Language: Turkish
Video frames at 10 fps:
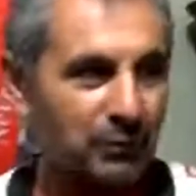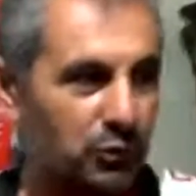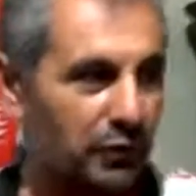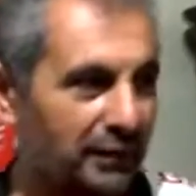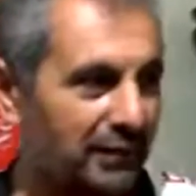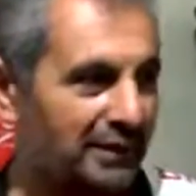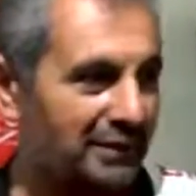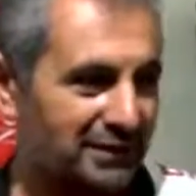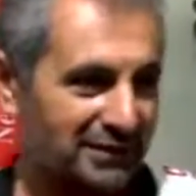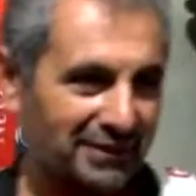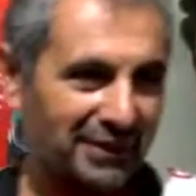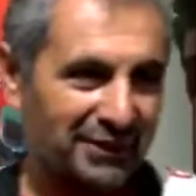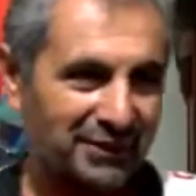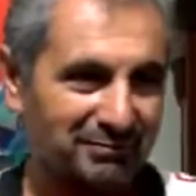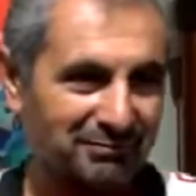Ya buraya ben ikinci
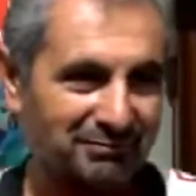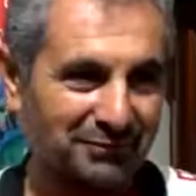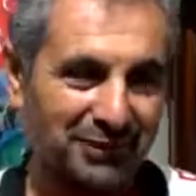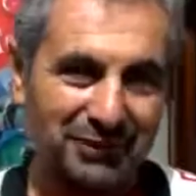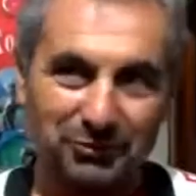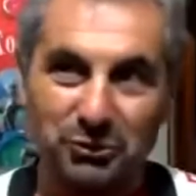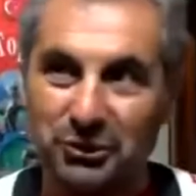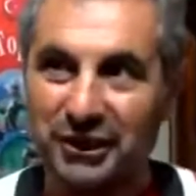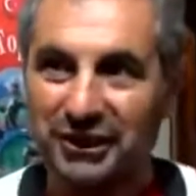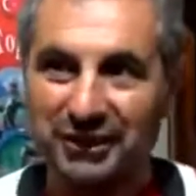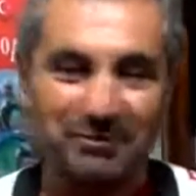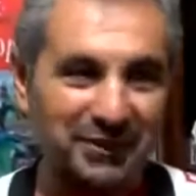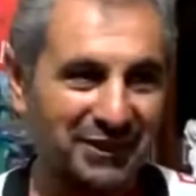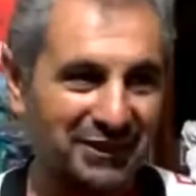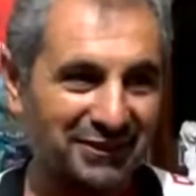gelişim. E, muhteşem
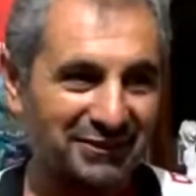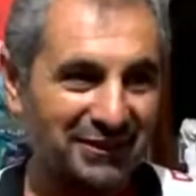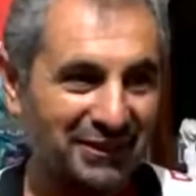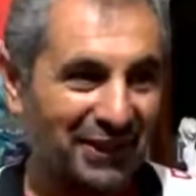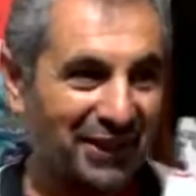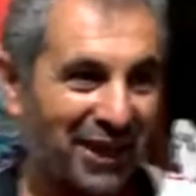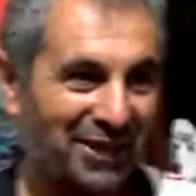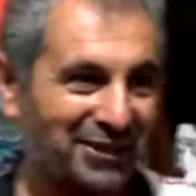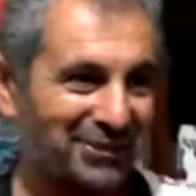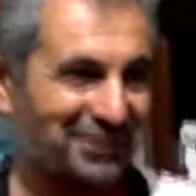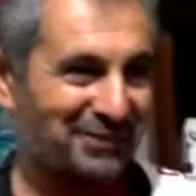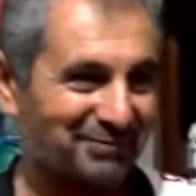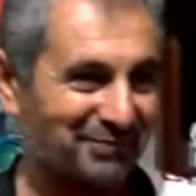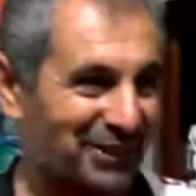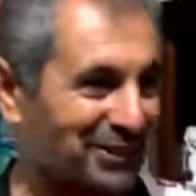bir yer. Yani herkesin
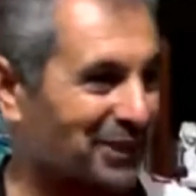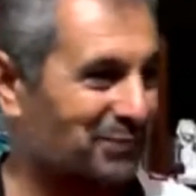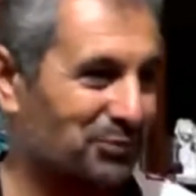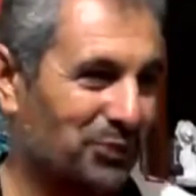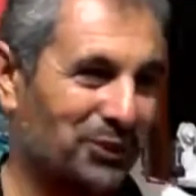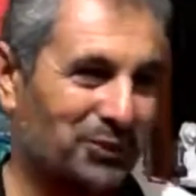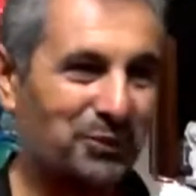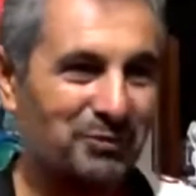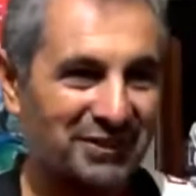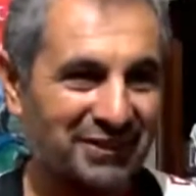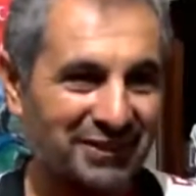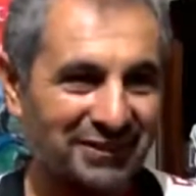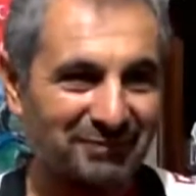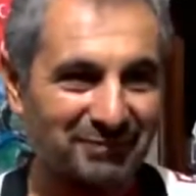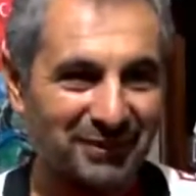yani gelip burayı görmesi
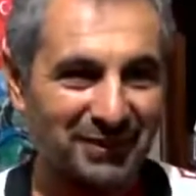lazım.